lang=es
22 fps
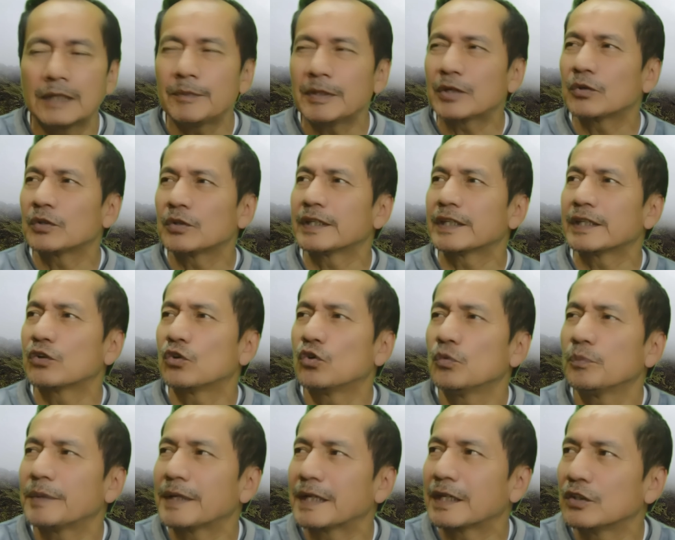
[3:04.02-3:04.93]
me encontré
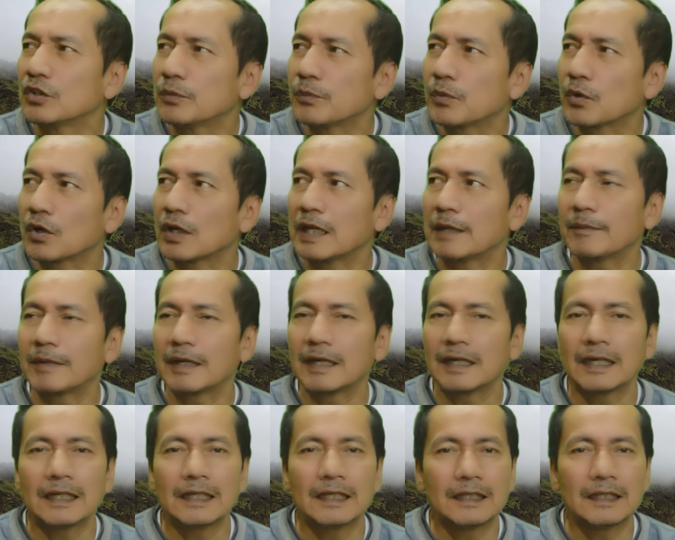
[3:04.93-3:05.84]
con un pequeño
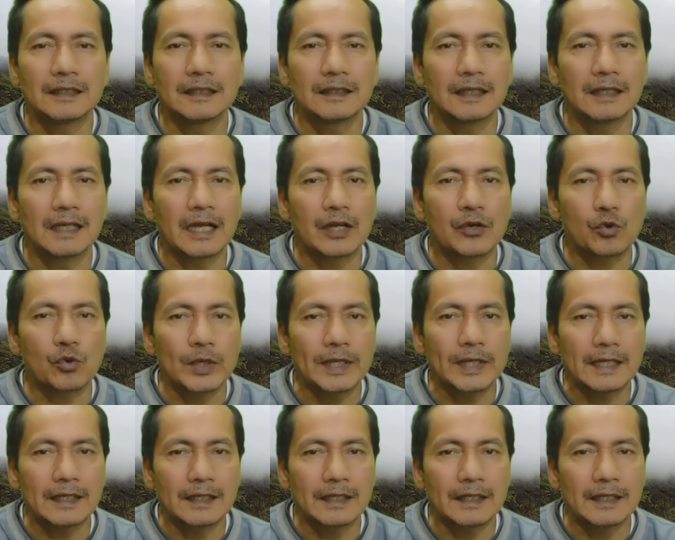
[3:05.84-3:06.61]
problema en la rueda